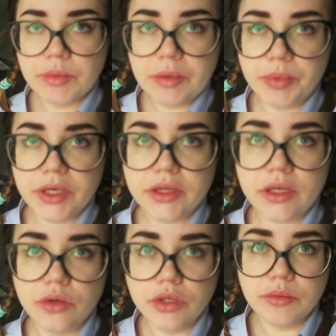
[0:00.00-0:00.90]
ко мне приедет
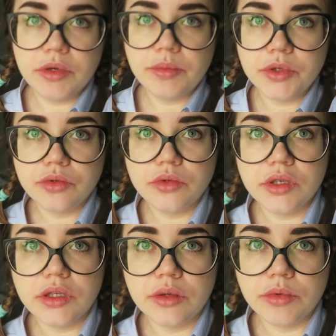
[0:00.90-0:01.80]
Алена, моя
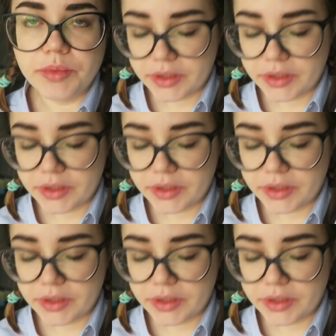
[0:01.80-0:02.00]
подруга, и мы